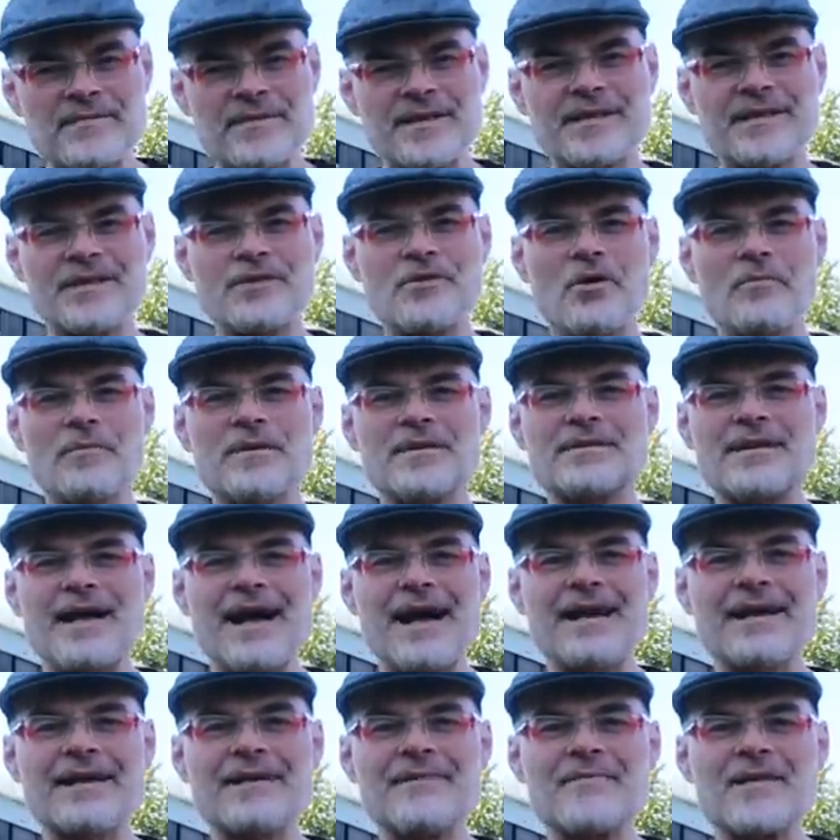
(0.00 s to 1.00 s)
es mir in die
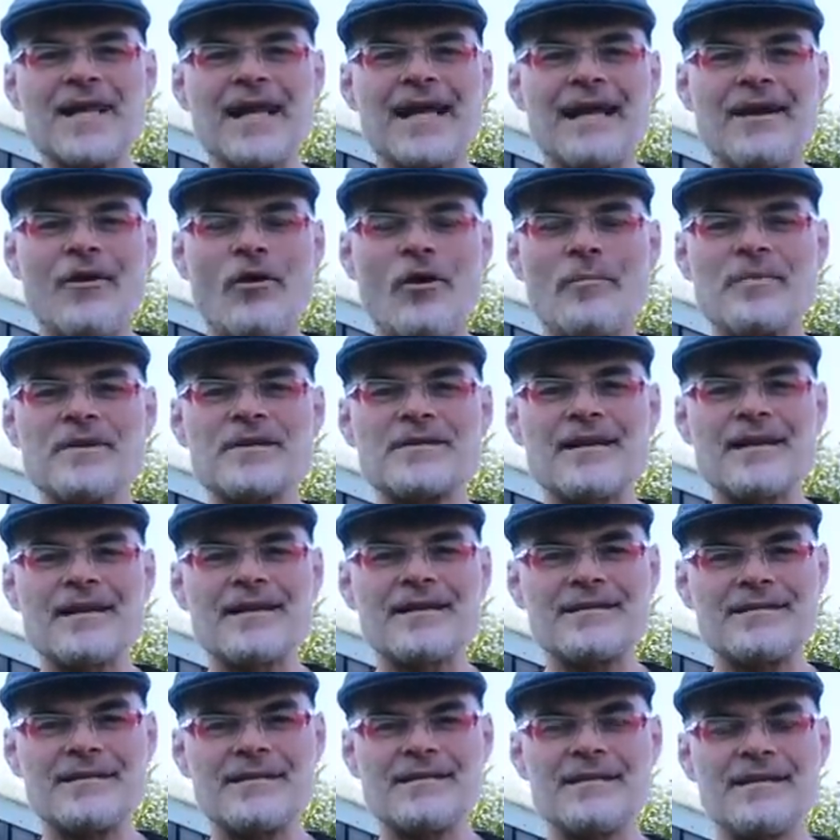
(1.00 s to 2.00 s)
Kommentare, ob ich da
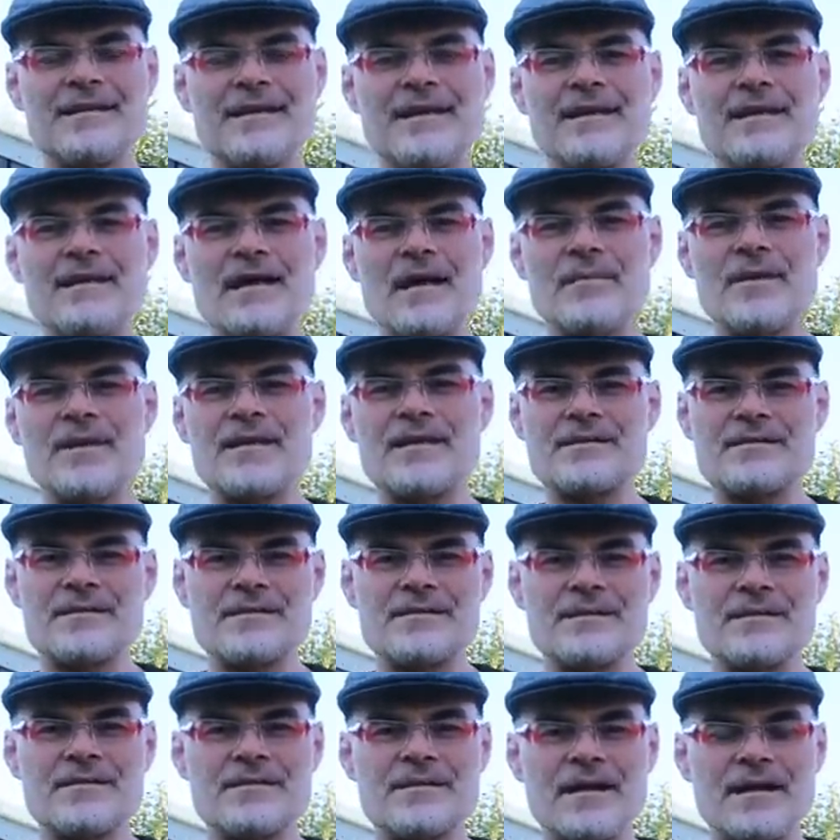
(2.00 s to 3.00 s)
richtig liege damit, dass
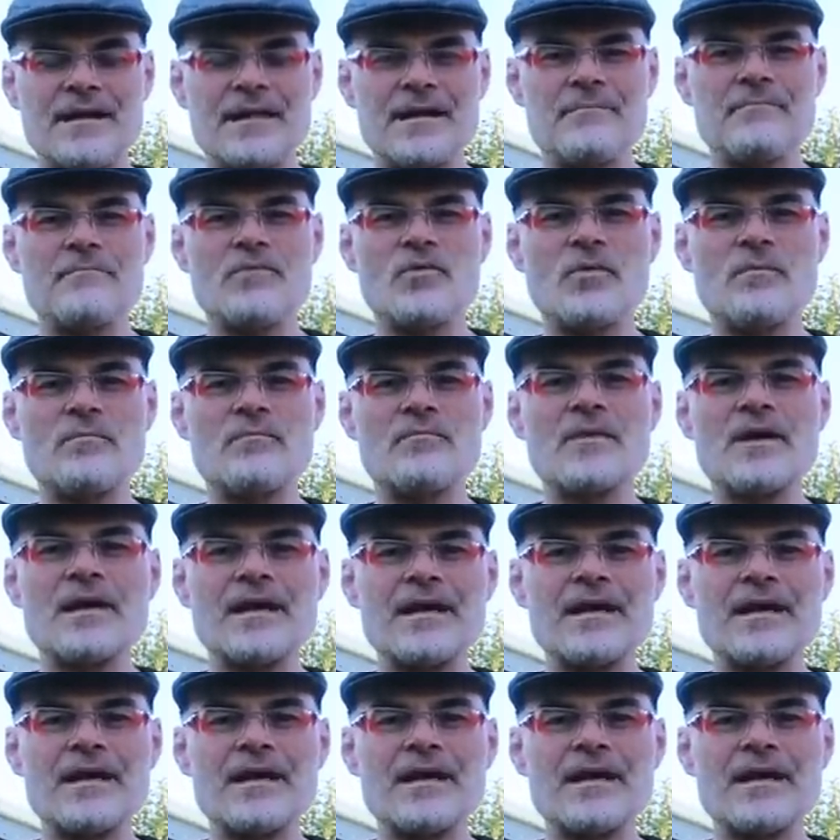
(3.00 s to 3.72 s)
es sich da eben um